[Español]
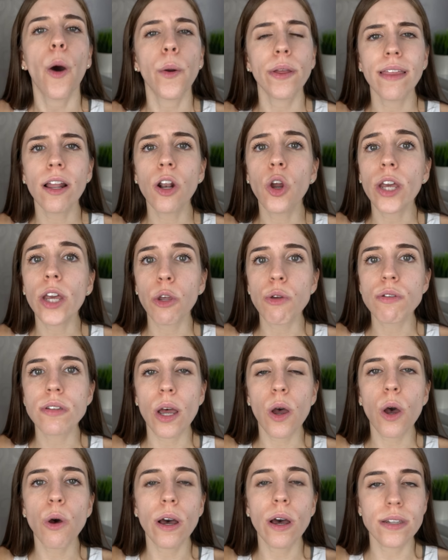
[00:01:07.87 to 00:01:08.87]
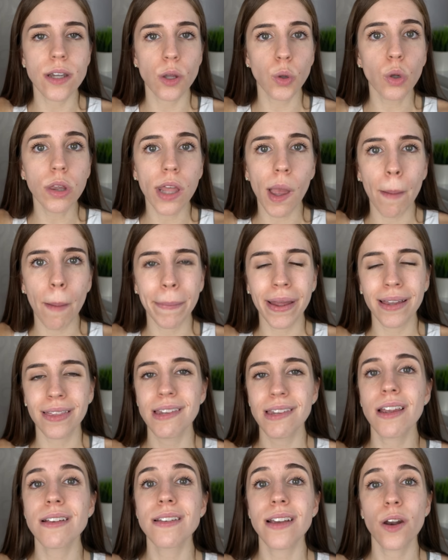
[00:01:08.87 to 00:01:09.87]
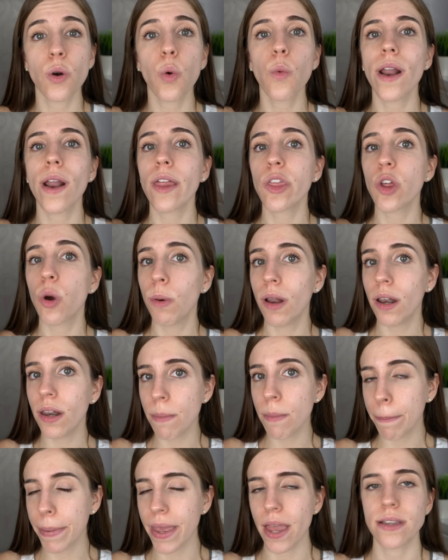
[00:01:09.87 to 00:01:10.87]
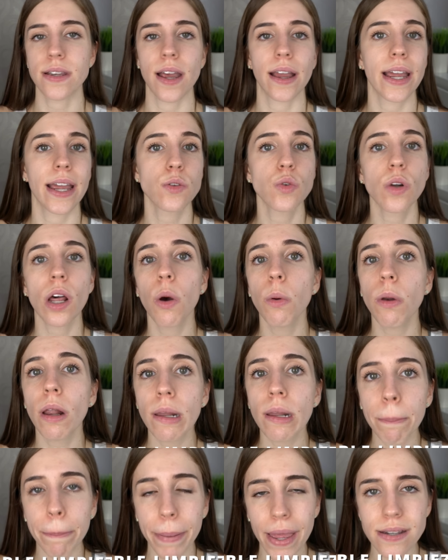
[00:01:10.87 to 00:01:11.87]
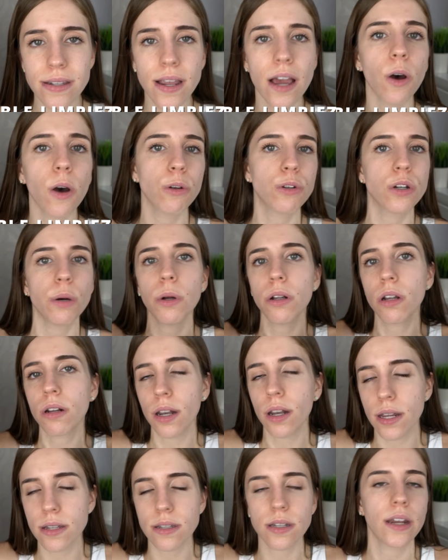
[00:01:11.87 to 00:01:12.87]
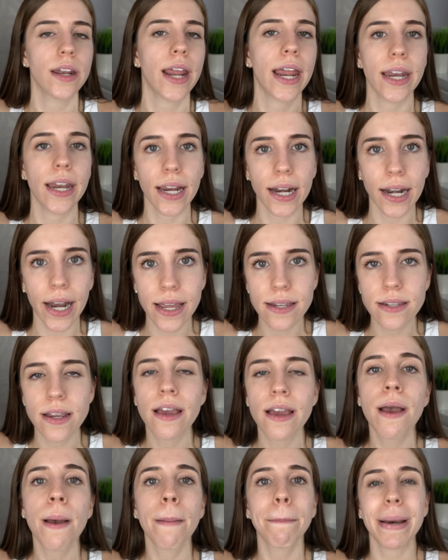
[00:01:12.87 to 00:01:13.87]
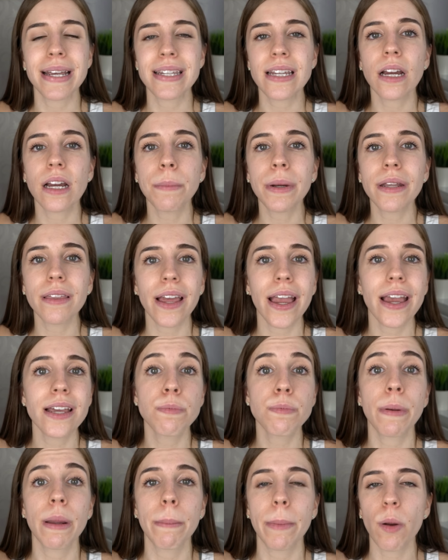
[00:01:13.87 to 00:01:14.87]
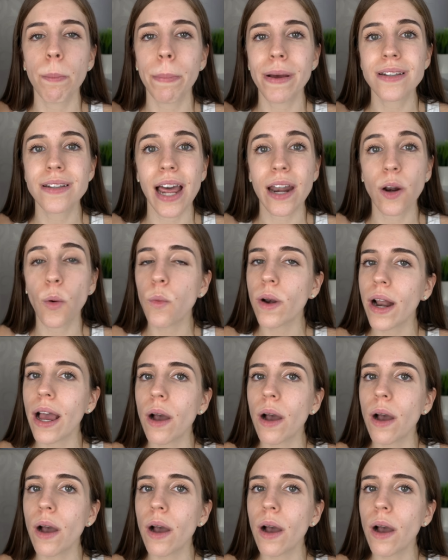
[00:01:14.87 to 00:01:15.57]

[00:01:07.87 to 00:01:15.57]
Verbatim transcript: Ahorita lo que yo he estado haciendo últimamente es hacer una doble limpieza, que es una doble limpieza o double cleansing en inglés. Básicamente es primero pasar un